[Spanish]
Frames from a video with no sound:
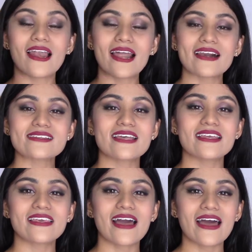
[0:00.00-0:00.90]
La
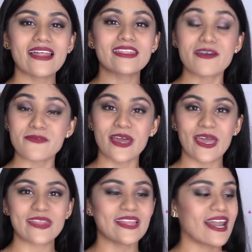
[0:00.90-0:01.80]
reseña de mi
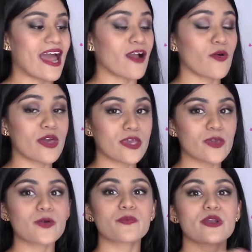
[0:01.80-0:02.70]
agenda la hago de
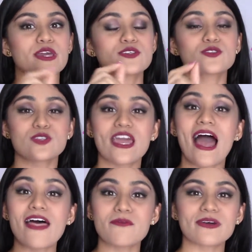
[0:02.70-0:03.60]
Cute porque yo sé
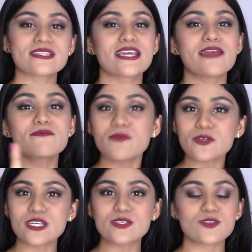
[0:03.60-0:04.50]
además que hay
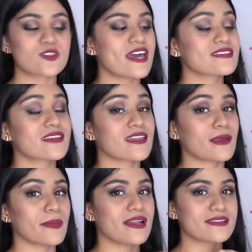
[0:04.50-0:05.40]
muchas de ustedes que
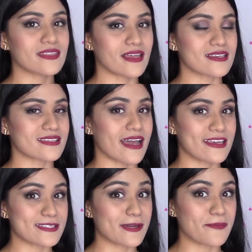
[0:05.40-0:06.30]
también les interesa
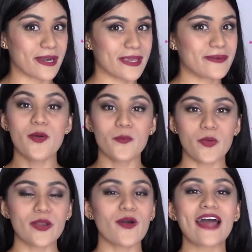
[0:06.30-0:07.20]
esta marca.
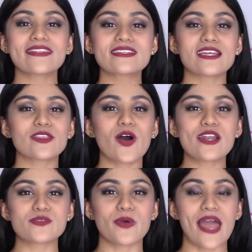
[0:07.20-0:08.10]
Bueno, antes de todo
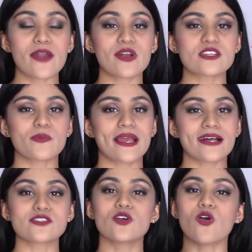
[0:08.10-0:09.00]
les voy a dar una
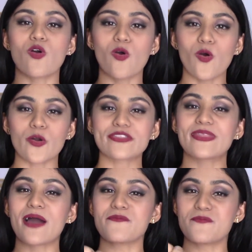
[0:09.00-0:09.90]
explicación
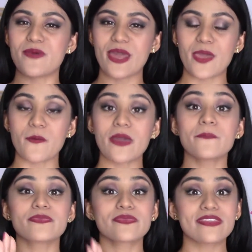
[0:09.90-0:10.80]
corta, breve,
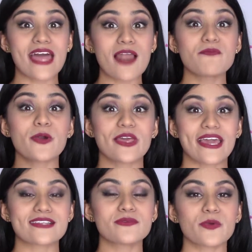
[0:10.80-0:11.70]
del por
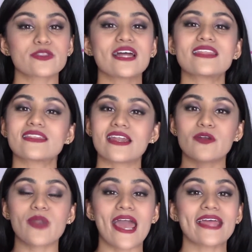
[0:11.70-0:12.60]
qué es importante
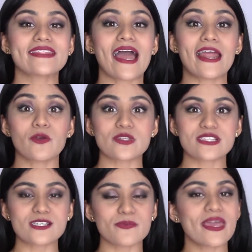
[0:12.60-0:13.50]
tener una agenda en
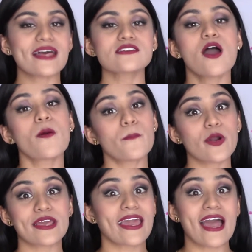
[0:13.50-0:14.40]
nuestras vidas,
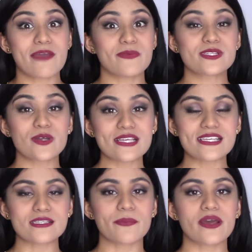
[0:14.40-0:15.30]
porque hay personas
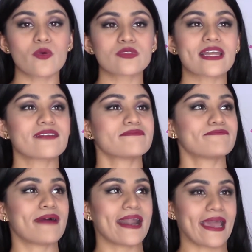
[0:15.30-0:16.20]
que se preguntan
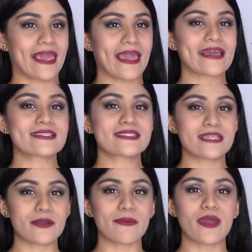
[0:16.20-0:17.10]
para qué
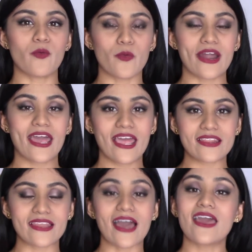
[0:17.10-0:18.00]
sirve una
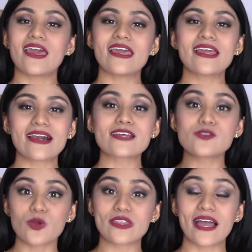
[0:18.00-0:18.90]
agenda. Y
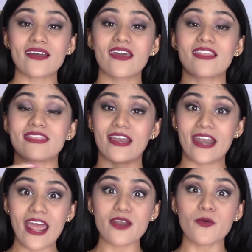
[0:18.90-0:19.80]
resulta que
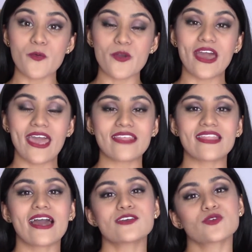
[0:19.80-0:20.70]
tener una
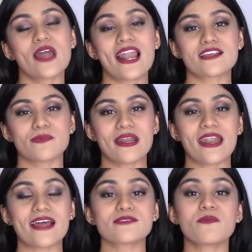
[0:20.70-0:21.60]
agenda es una de las maneras